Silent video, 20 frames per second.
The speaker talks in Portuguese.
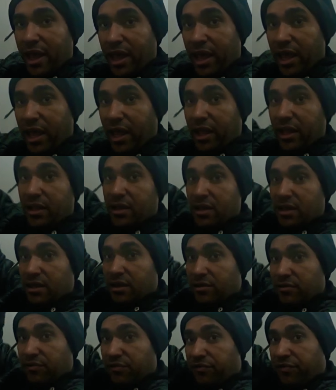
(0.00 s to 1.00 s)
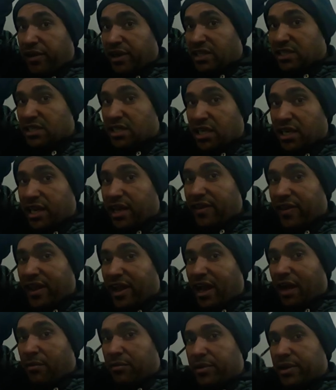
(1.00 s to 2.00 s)
É, de lenha
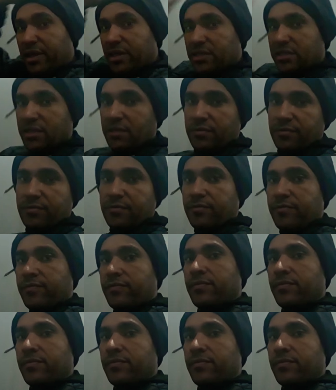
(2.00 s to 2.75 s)
na cabeça